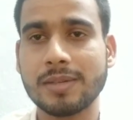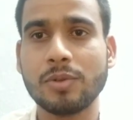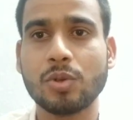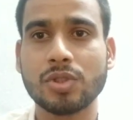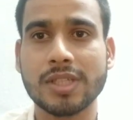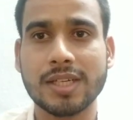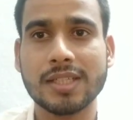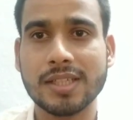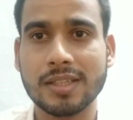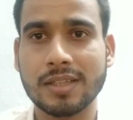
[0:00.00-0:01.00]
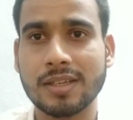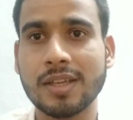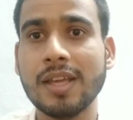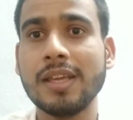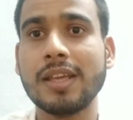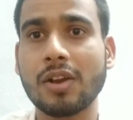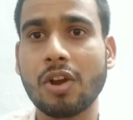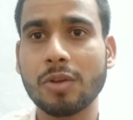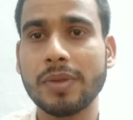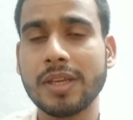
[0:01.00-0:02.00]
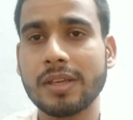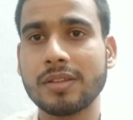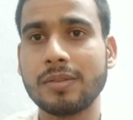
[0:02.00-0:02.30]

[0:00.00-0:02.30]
डब्ल्यू कोर्स करना चाहता है या और भी